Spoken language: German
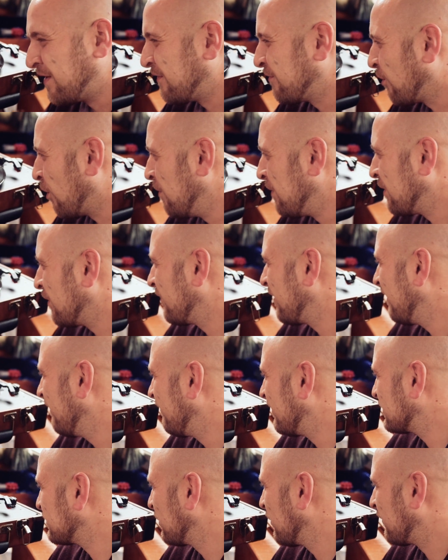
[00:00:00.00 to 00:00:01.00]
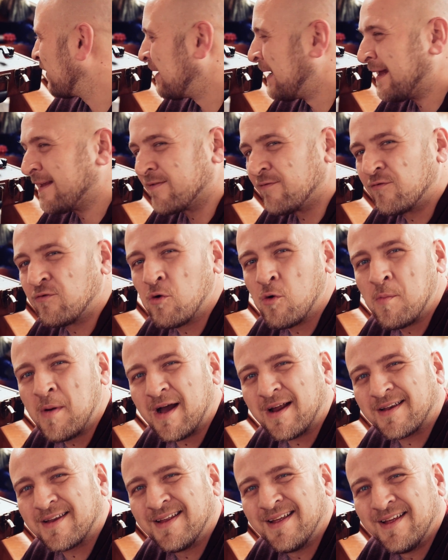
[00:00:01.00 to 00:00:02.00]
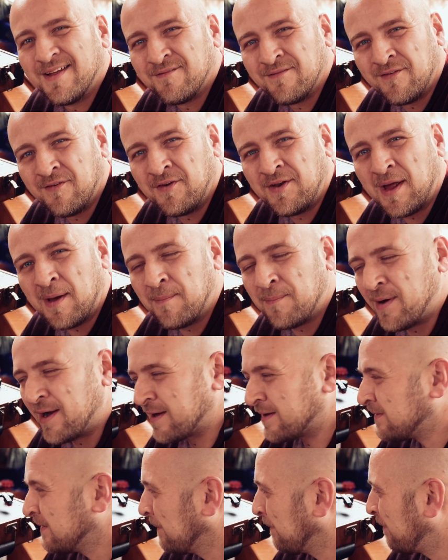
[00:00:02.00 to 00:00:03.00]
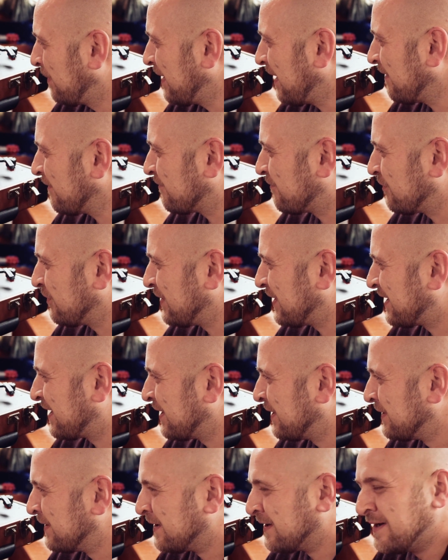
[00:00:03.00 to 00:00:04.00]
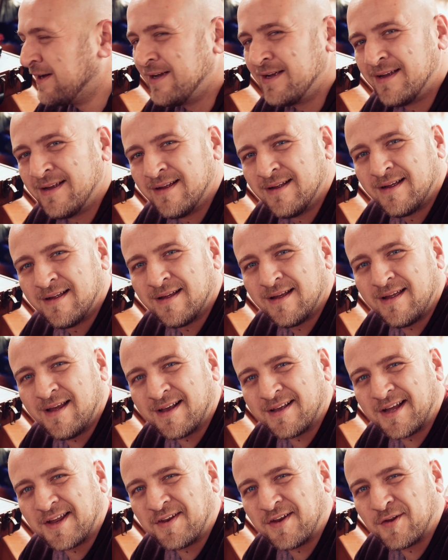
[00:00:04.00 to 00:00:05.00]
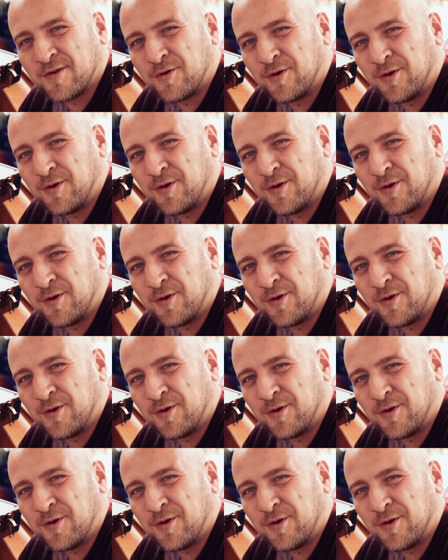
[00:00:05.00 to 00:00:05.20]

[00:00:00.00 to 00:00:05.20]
Und ich freue mich auf jeden Fall schon auf den nächsten Flohmarkt, wenn wir da ein paar Platten für die Kinder ergattern